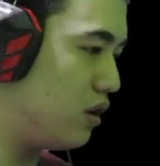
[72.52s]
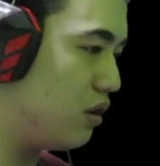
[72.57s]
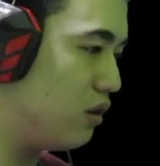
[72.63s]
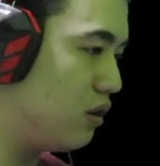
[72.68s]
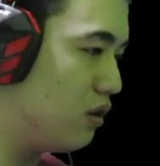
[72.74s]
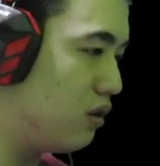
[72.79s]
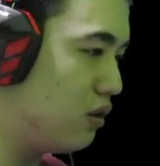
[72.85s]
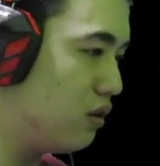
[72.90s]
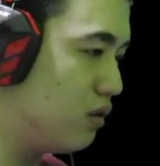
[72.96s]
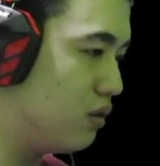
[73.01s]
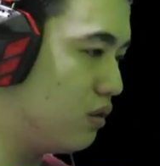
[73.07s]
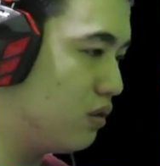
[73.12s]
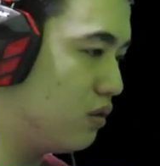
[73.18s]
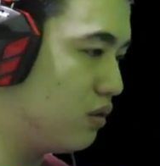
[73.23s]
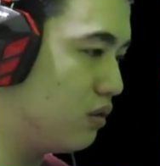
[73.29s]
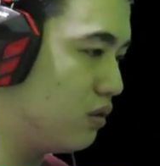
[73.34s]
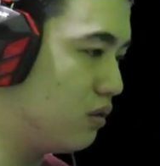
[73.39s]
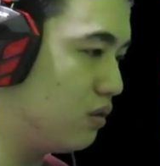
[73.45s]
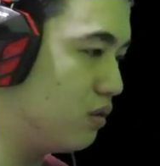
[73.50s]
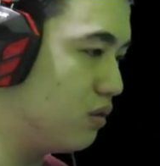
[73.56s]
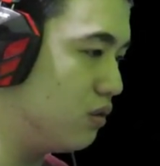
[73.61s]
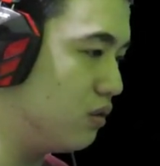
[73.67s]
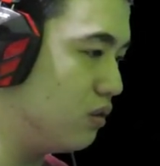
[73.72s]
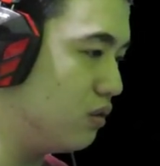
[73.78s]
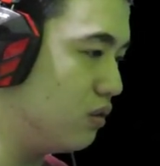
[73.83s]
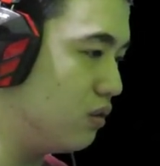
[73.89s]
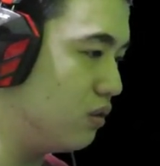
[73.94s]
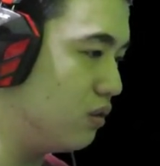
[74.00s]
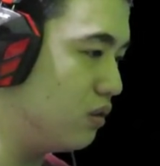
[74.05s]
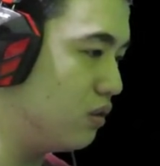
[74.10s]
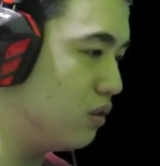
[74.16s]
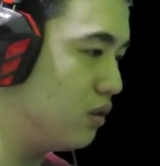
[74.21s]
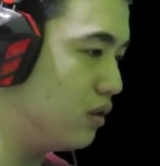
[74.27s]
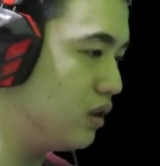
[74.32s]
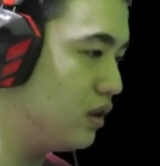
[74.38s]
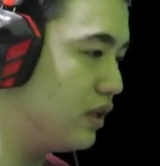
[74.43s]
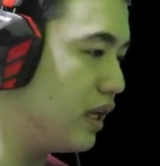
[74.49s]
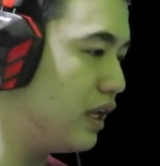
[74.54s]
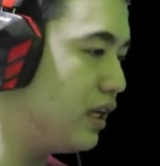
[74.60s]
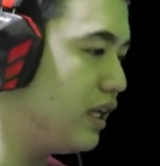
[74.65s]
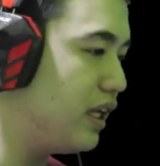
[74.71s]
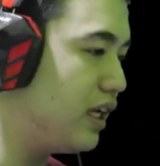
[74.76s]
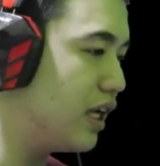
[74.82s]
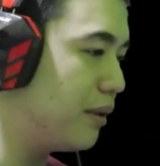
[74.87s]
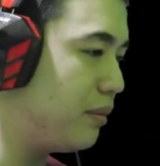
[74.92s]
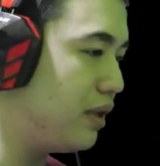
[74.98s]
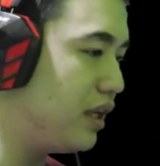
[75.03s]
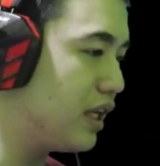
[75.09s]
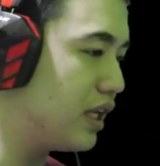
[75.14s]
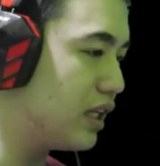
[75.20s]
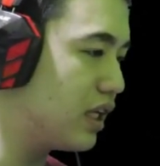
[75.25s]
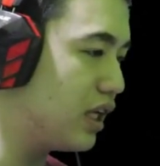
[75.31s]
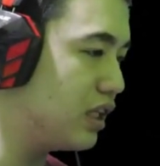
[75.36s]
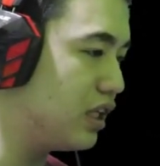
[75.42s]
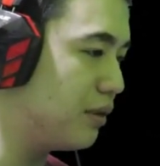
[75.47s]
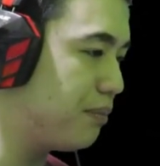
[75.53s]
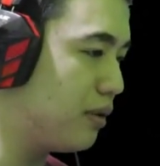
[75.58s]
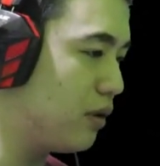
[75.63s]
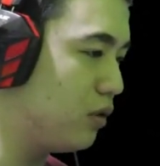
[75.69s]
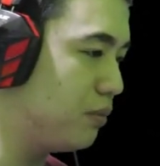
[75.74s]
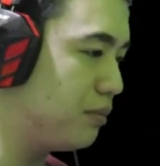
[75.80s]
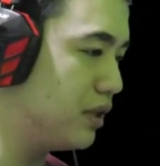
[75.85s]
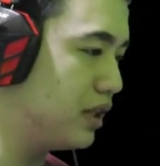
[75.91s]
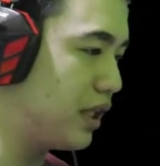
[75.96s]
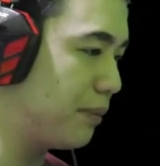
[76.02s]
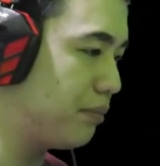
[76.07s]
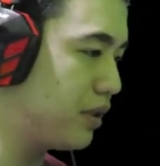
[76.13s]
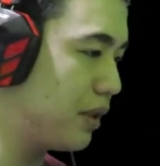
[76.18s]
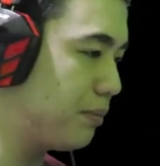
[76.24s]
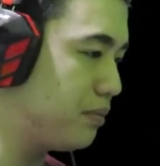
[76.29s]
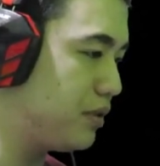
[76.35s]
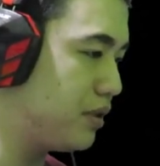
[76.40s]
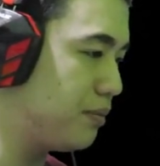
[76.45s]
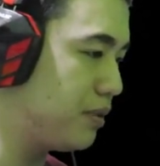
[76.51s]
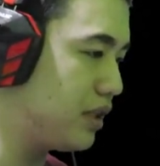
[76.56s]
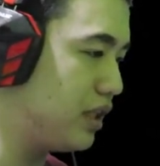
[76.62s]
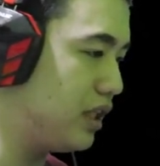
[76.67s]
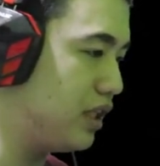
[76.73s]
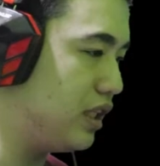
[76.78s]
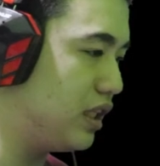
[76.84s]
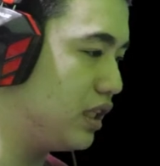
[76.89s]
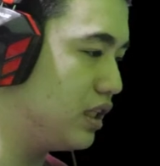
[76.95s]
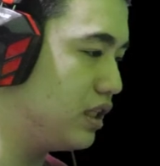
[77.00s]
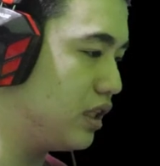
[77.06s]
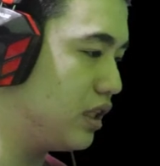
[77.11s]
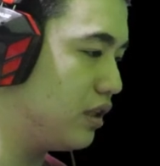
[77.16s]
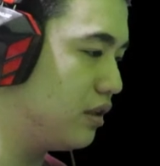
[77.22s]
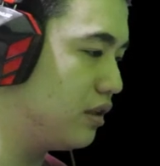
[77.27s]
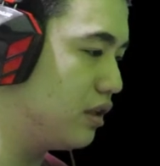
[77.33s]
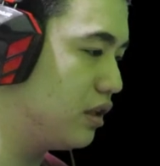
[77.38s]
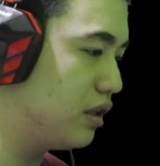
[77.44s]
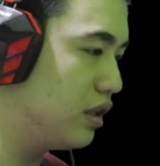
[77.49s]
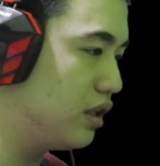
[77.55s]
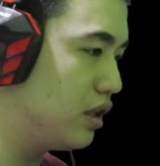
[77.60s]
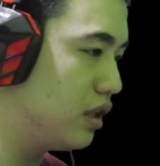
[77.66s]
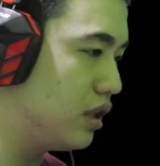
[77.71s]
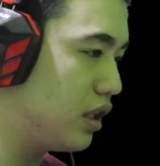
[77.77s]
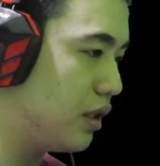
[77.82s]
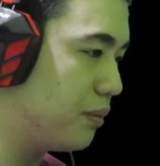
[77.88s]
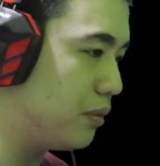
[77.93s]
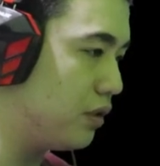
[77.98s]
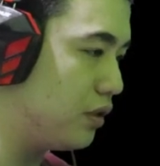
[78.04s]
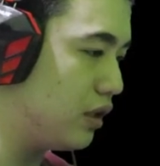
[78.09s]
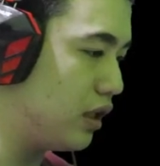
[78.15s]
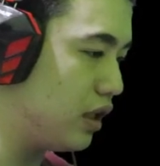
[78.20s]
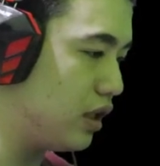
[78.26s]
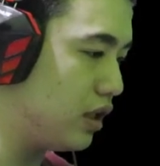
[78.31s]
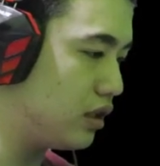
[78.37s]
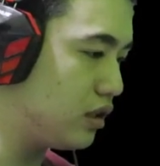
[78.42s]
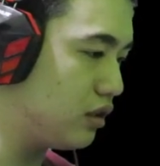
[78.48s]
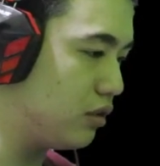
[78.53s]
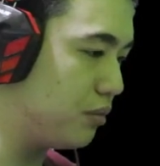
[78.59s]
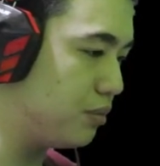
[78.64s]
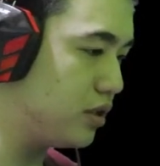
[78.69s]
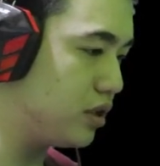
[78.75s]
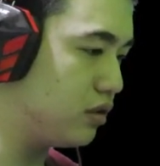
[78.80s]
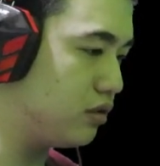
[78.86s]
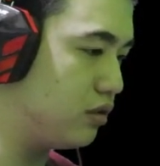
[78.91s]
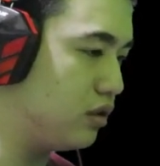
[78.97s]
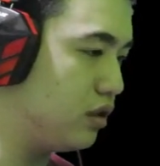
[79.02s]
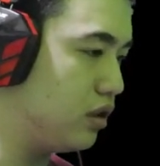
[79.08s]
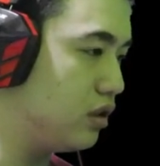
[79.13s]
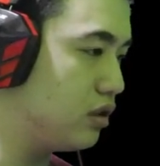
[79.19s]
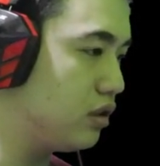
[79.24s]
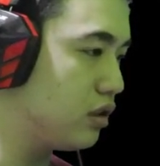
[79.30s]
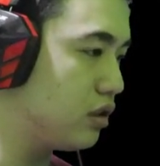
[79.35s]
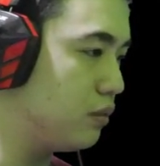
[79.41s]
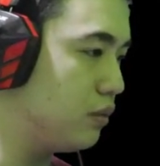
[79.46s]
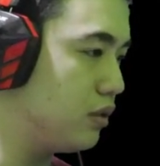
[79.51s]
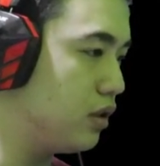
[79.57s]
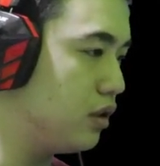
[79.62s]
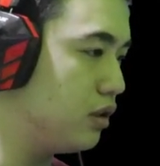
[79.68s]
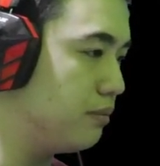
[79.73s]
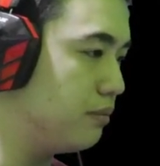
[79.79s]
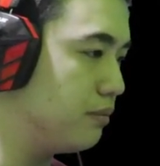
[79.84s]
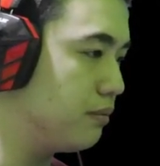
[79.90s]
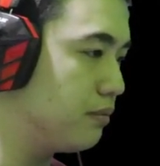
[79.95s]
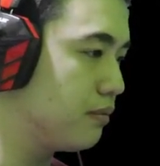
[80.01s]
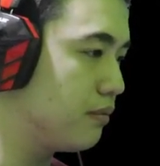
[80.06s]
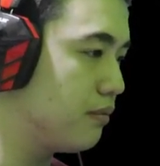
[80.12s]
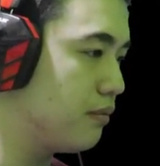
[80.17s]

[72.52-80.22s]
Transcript: Oh. Dan di game ini kita hanya perlu mentap-tap seperti ini aja ya. Tap on highlighted object to interact with them.